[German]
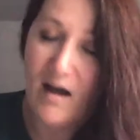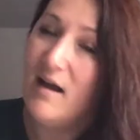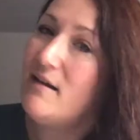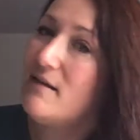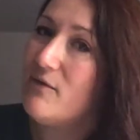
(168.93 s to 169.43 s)

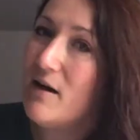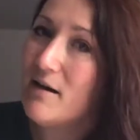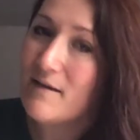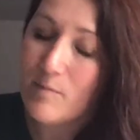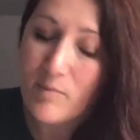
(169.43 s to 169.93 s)
Es war
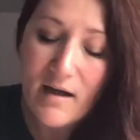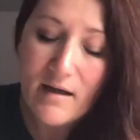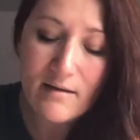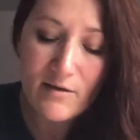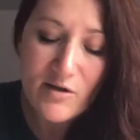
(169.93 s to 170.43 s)
ganz
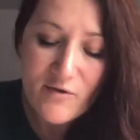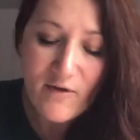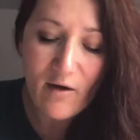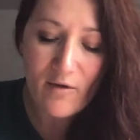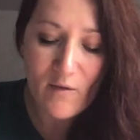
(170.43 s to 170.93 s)
praktisch, die
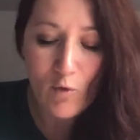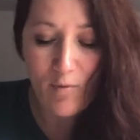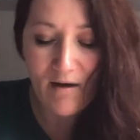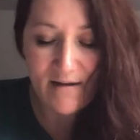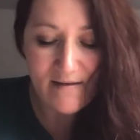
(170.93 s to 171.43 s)
Frau des
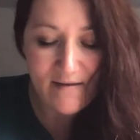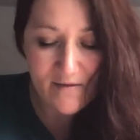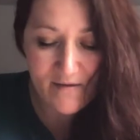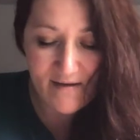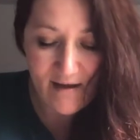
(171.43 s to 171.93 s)
Oberarztes
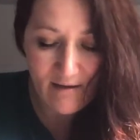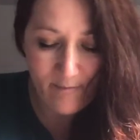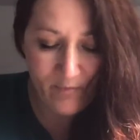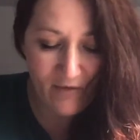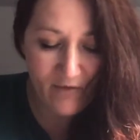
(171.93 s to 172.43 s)
zu sein,
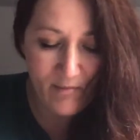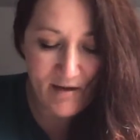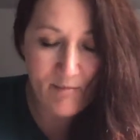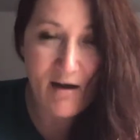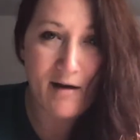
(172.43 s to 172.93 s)
wenn man
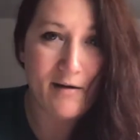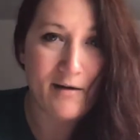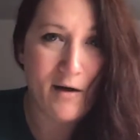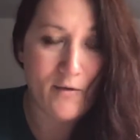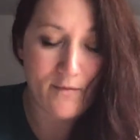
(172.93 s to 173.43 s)
im
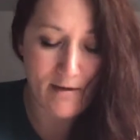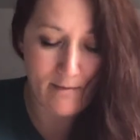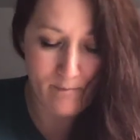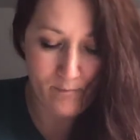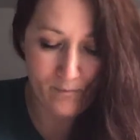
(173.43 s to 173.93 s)
Krankenhaus
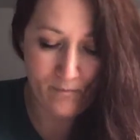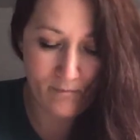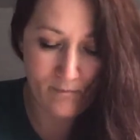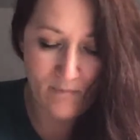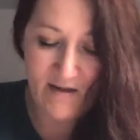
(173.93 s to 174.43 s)
war.
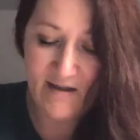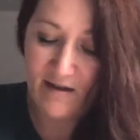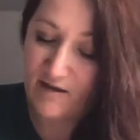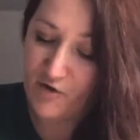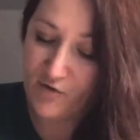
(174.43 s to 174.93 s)
Ich
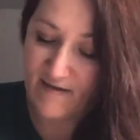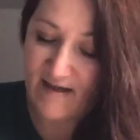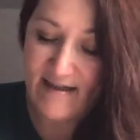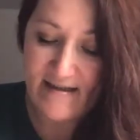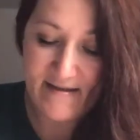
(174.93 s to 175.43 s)
hatte ein schönes
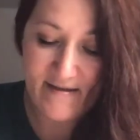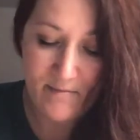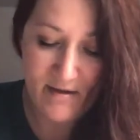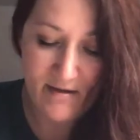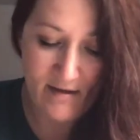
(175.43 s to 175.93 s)

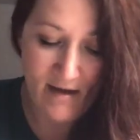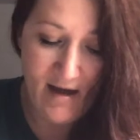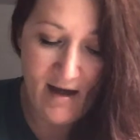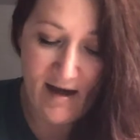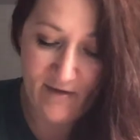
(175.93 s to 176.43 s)
Einzelzimmer,
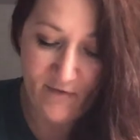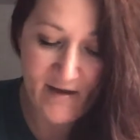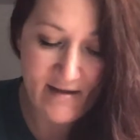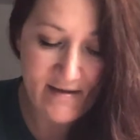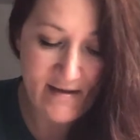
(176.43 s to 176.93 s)
einen
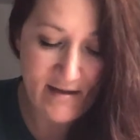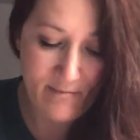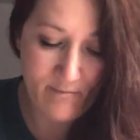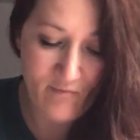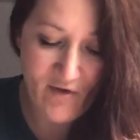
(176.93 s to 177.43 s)
Fernseher,
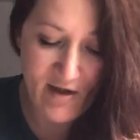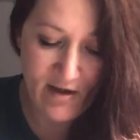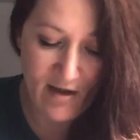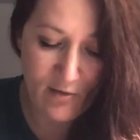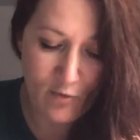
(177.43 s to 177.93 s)

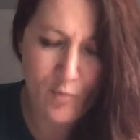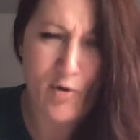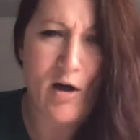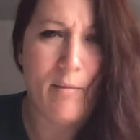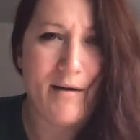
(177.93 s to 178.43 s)
WLAN und
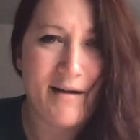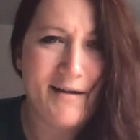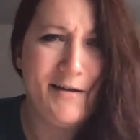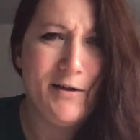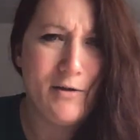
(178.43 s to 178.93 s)
bekam
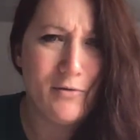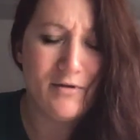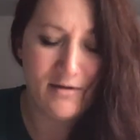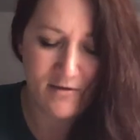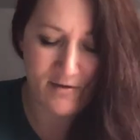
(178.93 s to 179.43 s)
richtig
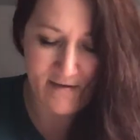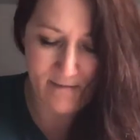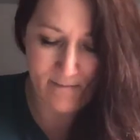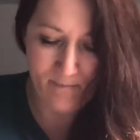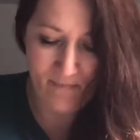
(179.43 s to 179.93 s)
gute Kost.
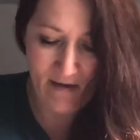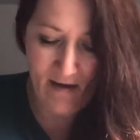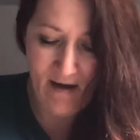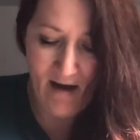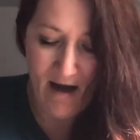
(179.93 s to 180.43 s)

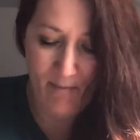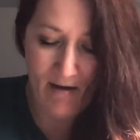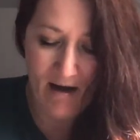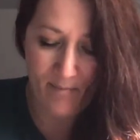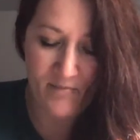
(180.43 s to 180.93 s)
Am
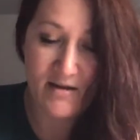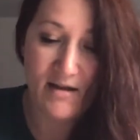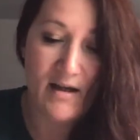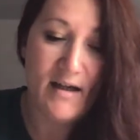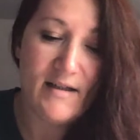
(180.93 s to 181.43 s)
Abend
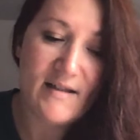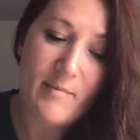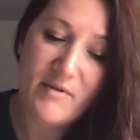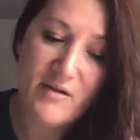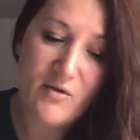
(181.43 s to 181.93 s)

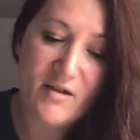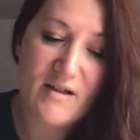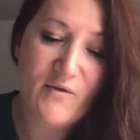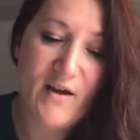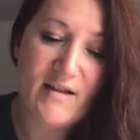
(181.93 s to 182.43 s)
zappte ich durch
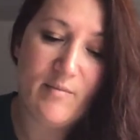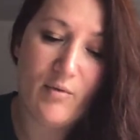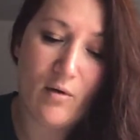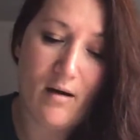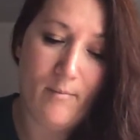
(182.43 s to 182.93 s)
das
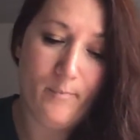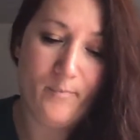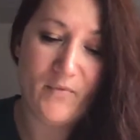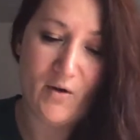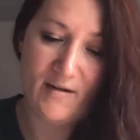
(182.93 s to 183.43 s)
Fernsehprogramm,
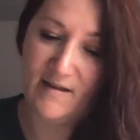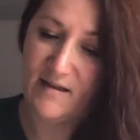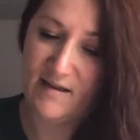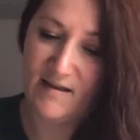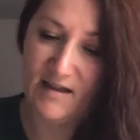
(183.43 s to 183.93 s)
doch es
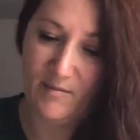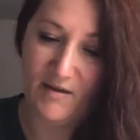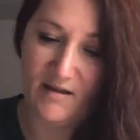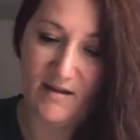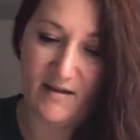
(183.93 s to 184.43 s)
interessierte
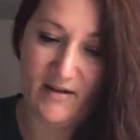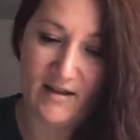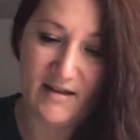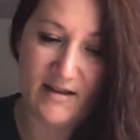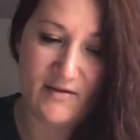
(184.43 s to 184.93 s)
mich nicht
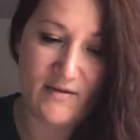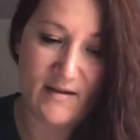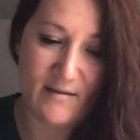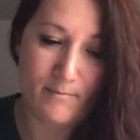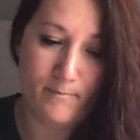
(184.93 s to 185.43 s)
wirklich
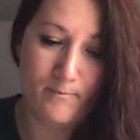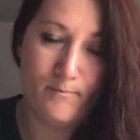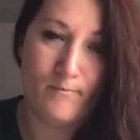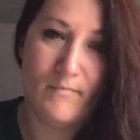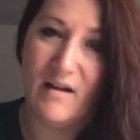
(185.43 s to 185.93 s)
etwas.
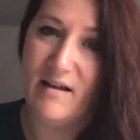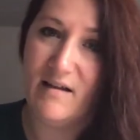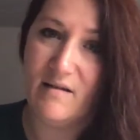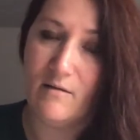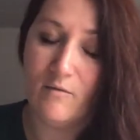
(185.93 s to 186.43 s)

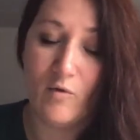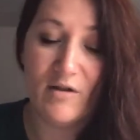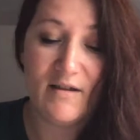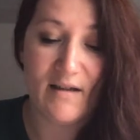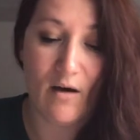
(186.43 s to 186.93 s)
Lesen
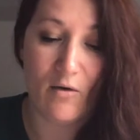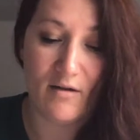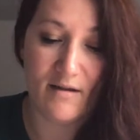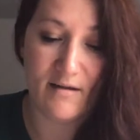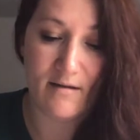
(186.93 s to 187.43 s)
wollte ich auch
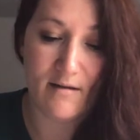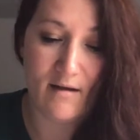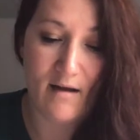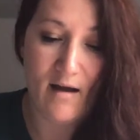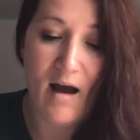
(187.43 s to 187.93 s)
nicht,
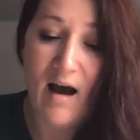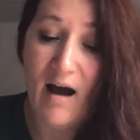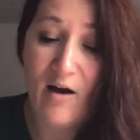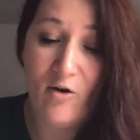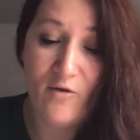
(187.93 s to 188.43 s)

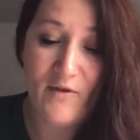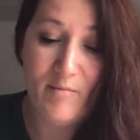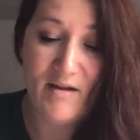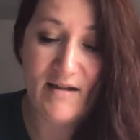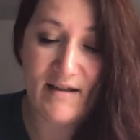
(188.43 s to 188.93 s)
auch wenn
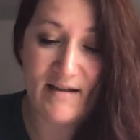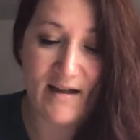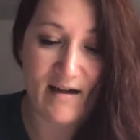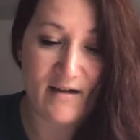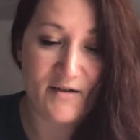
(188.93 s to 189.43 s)
mir die nette
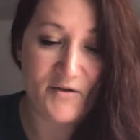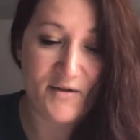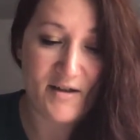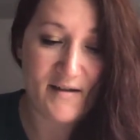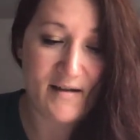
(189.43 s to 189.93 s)

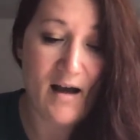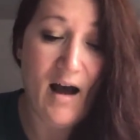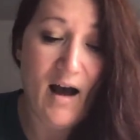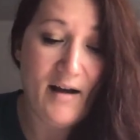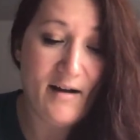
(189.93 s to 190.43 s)
Krankenschwester
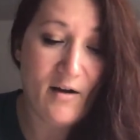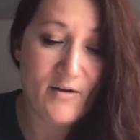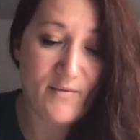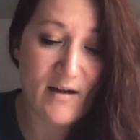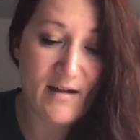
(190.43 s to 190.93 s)
eine
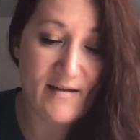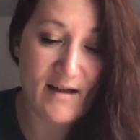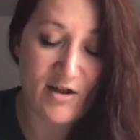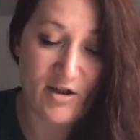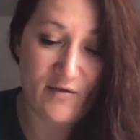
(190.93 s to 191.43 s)
Auswahl an
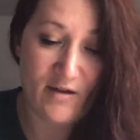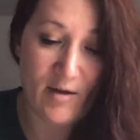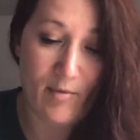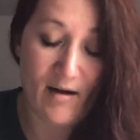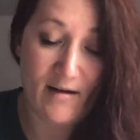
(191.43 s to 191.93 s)
Zeitschriften
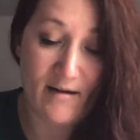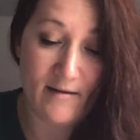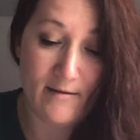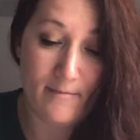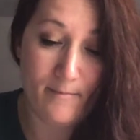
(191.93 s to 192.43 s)
gebracht
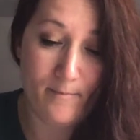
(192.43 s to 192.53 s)
hatte.